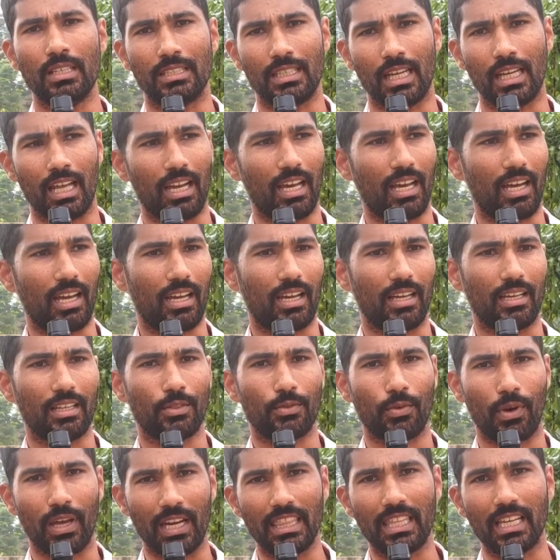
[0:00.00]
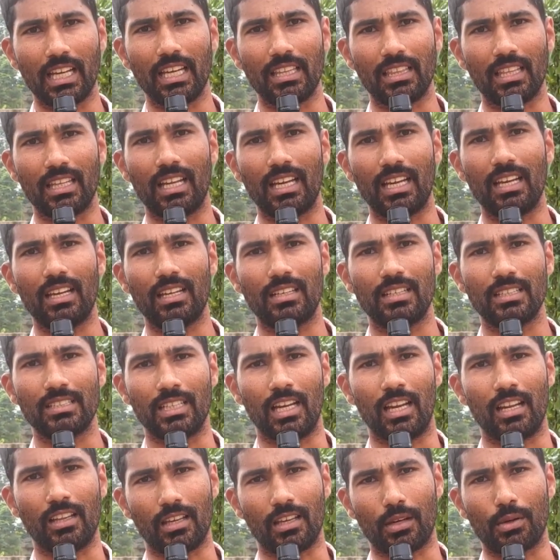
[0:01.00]
చాలా త్వరితగతిన
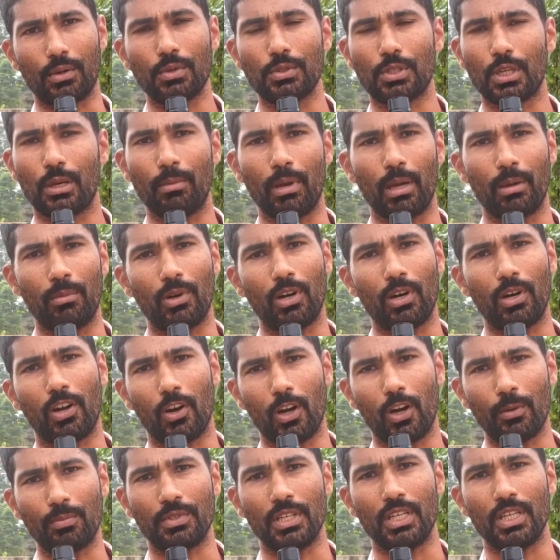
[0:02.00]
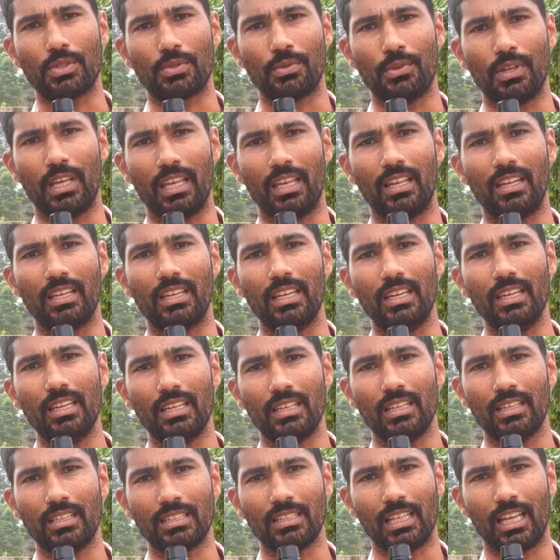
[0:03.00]
చాలా తక్కువ సమయంలో డెవలప్ చేసుకునేదానికి
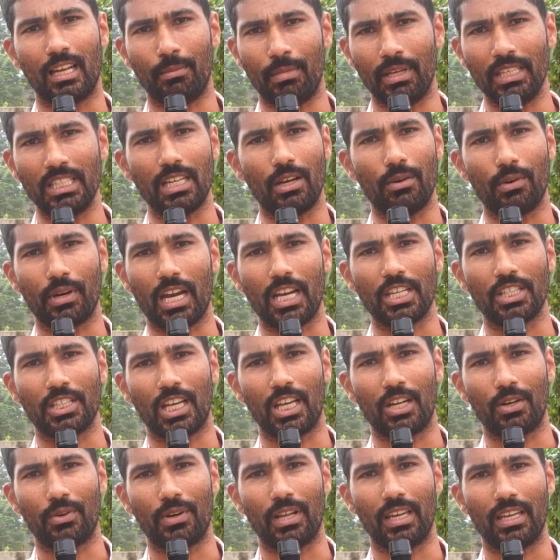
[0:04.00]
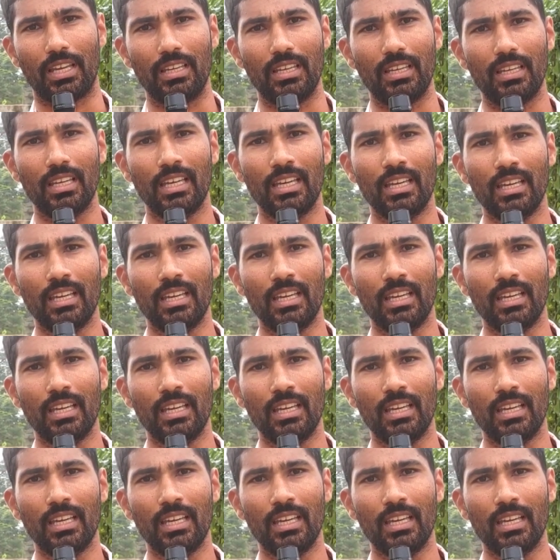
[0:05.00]
చాలా మంచి అవకాశాలు ఉన్నాయి